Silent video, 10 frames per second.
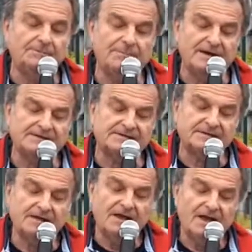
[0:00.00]
l'IPBES
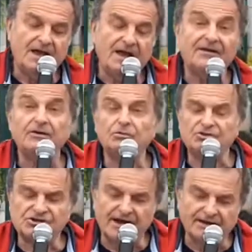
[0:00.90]
avec une
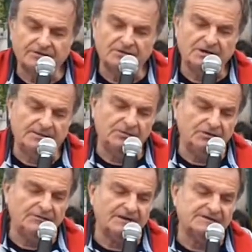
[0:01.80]
charte de la
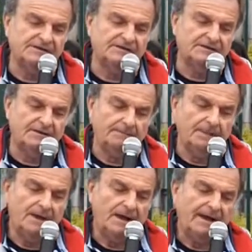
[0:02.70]
biodiversité
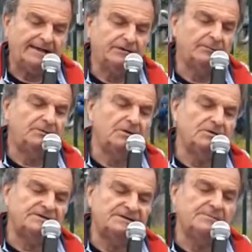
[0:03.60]
adoptée
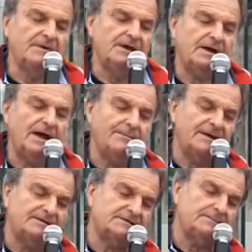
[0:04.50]
le 6 mai à
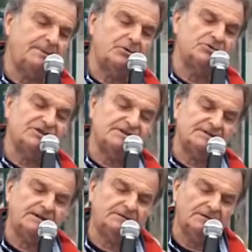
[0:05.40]
Metz par le
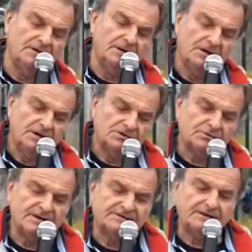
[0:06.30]
G7,
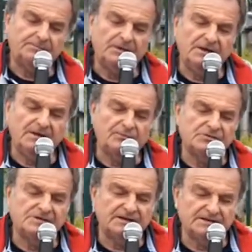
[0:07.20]
soit les sept pays les plus